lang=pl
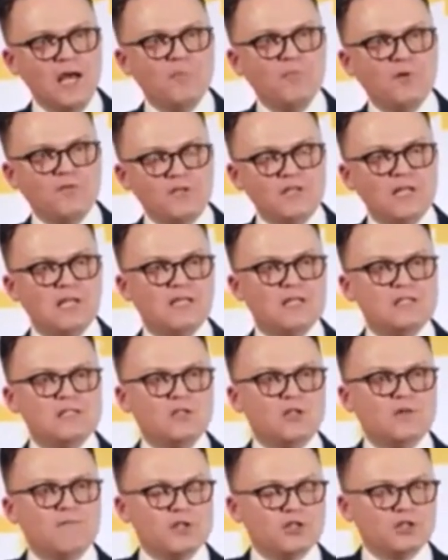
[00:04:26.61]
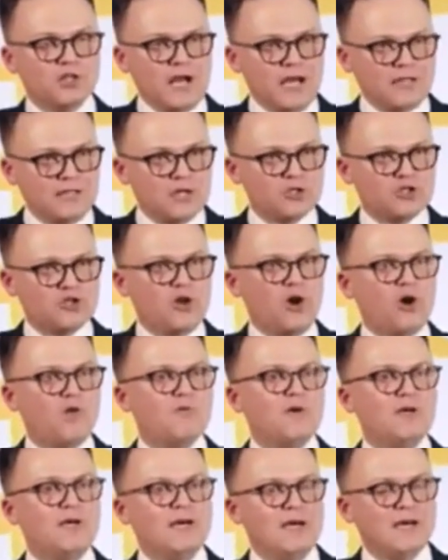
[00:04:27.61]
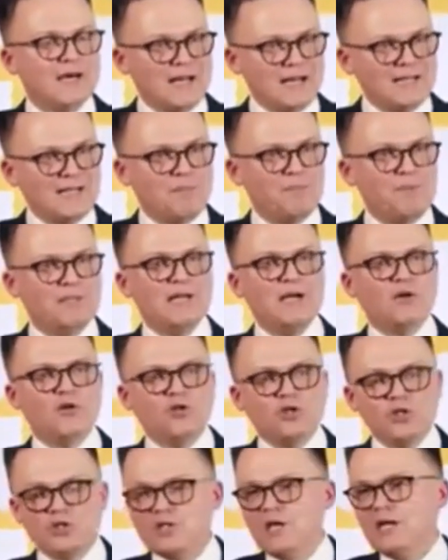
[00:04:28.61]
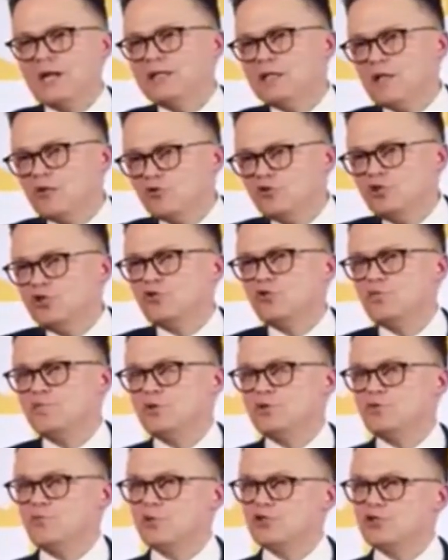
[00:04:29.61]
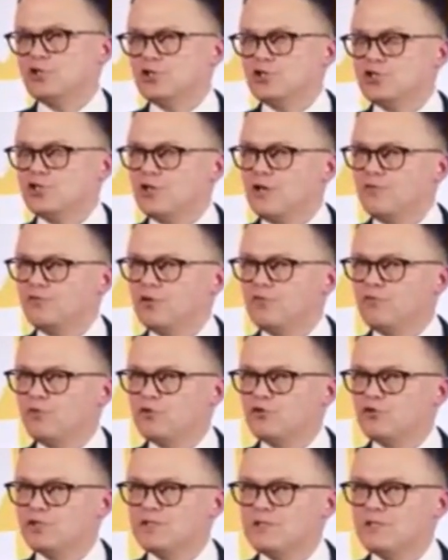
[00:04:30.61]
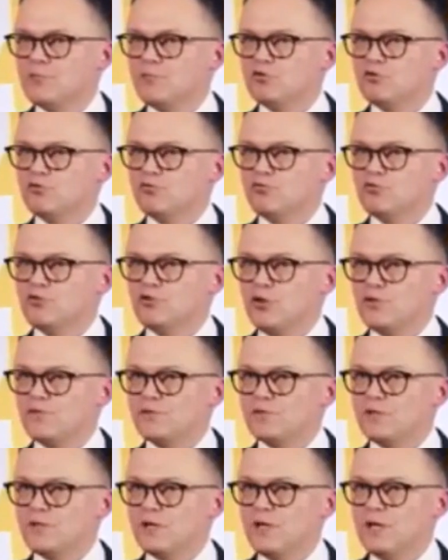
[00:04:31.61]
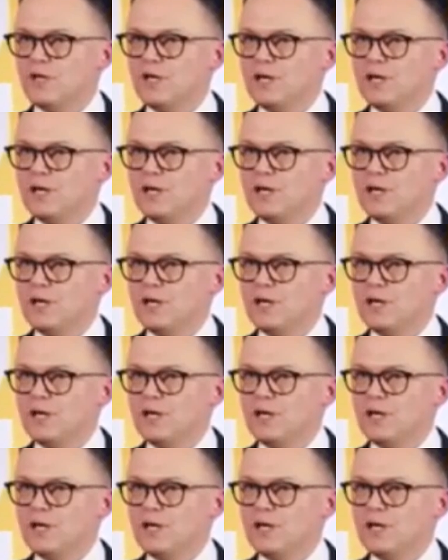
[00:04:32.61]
powinna decydować Rada Szkoły, Rada Pedagogiczna, Rada Rodziców, być może też trzeba w to włączyć samorząd uczniowski.